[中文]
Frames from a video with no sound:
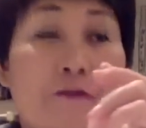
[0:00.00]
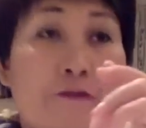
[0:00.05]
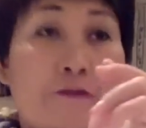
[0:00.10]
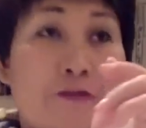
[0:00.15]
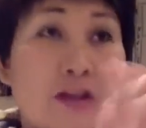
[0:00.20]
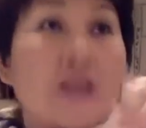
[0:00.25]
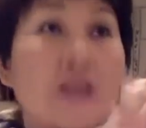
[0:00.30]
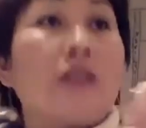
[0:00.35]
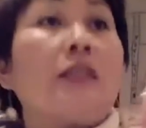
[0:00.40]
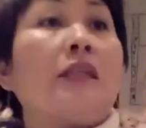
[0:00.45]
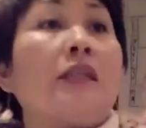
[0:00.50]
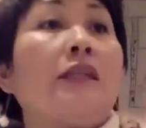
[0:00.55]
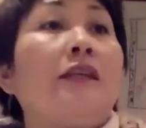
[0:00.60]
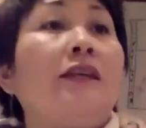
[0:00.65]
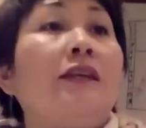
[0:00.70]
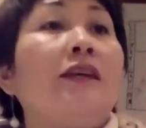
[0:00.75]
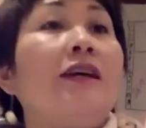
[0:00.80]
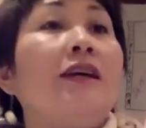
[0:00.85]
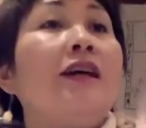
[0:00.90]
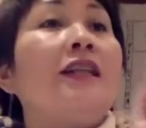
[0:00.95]
分之
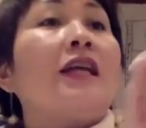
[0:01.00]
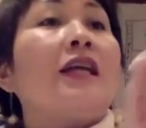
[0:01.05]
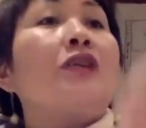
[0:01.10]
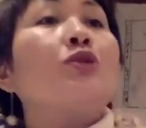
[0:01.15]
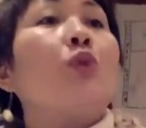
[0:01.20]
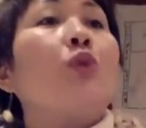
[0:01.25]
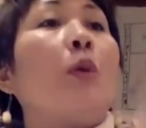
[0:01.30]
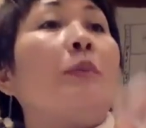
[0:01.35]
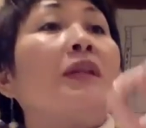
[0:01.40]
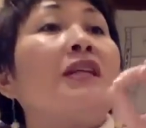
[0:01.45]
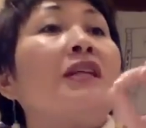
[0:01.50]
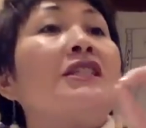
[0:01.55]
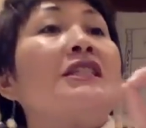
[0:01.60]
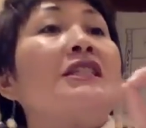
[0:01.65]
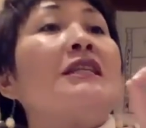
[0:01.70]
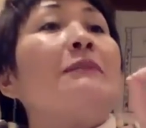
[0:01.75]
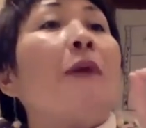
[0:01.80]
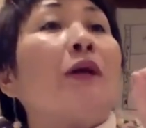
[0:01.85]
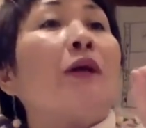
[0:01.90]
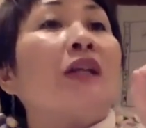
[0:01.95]
一，但是我们的
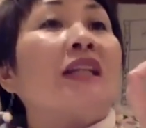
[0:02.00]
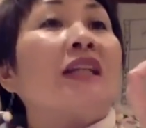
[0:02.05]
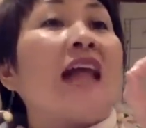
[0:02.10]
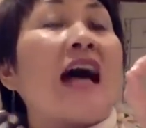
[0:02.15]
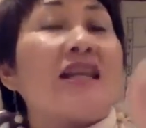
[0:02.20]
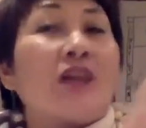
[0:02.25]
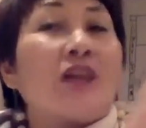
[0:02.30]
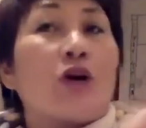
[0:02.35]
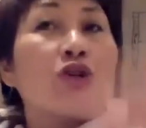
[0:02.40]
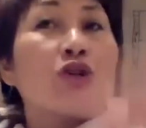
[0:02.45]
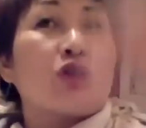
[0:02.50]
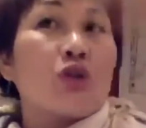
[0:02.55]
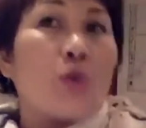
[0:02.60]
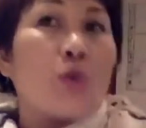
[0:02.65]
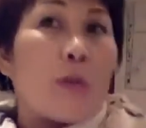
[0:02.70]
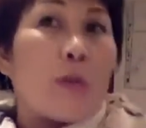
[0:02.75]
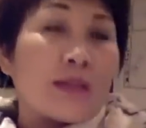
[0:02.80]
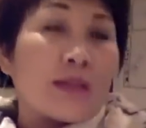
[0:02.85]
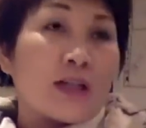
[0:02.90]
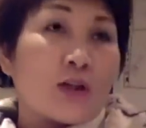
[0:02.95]
细胞的大小是
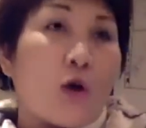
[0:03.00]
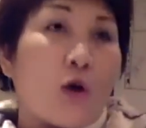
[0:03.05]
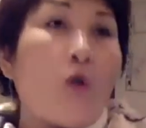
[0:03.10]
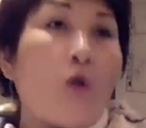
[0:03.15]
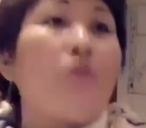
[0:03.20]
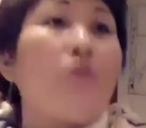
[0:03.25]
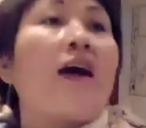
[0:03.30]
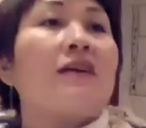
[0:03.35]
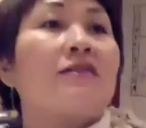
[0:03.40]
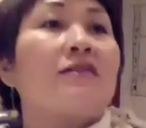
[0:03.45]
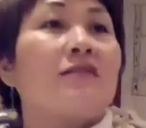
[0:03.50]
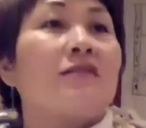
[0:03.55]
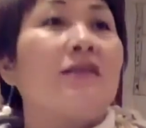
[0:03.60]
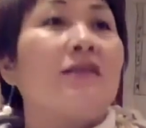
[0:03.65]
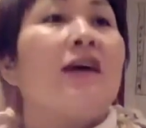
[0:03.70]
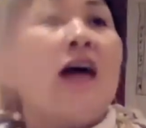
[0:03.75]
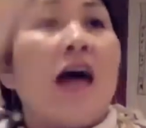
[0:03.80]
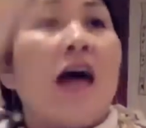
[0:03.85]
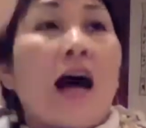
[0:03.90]
我们的头发丝